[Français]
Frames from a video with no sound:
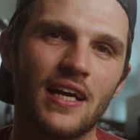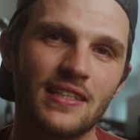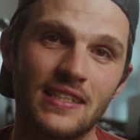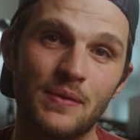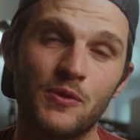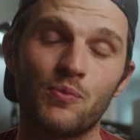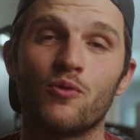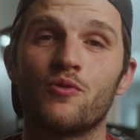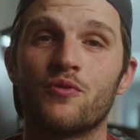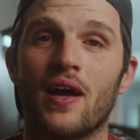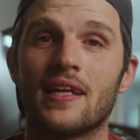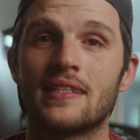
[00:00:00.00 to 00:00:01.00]
un tips pour vous
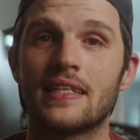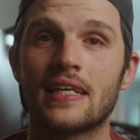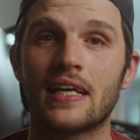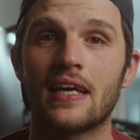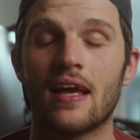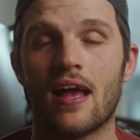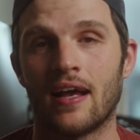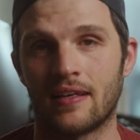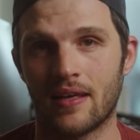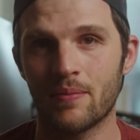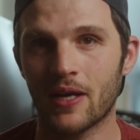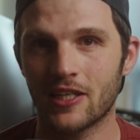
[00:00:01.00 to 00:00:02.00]
faire intégrer un
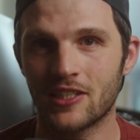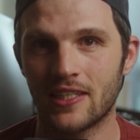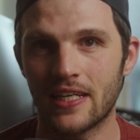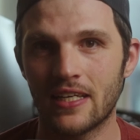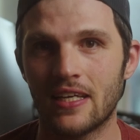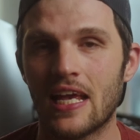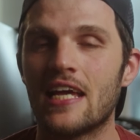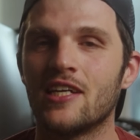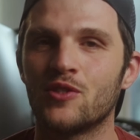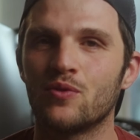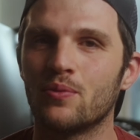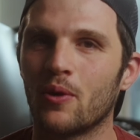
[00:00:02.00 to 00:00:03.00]
caméra shake et
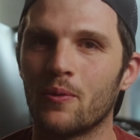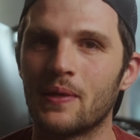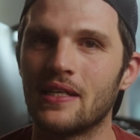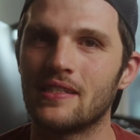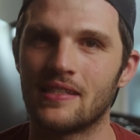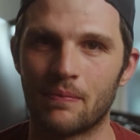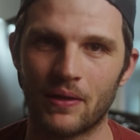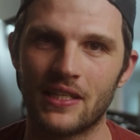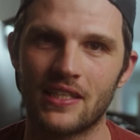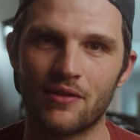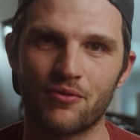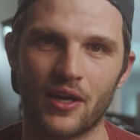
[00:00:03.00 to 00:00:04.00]
je vous promets, c'est pas
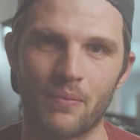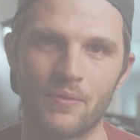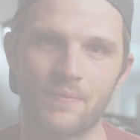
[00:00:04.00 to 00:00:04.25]
des keyframes.